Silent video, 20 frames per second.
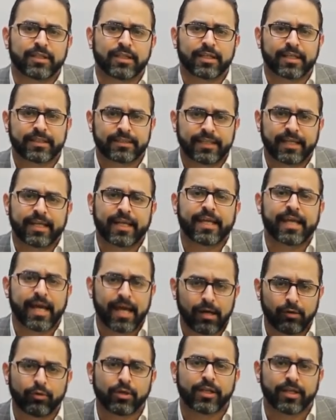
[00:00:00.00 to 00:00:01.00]
الاختياريه
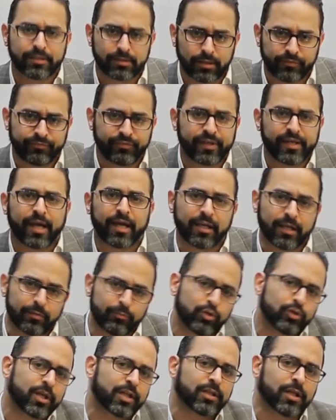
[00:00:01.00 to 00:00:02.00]
او الاضافيه اللي
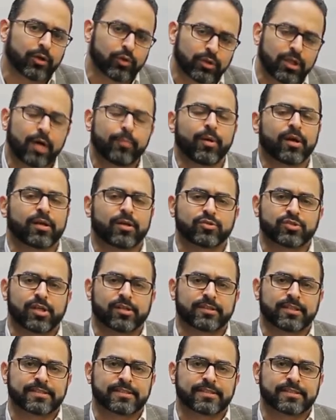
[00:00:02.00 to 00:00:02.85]
ممكن ناخدها بره وزاره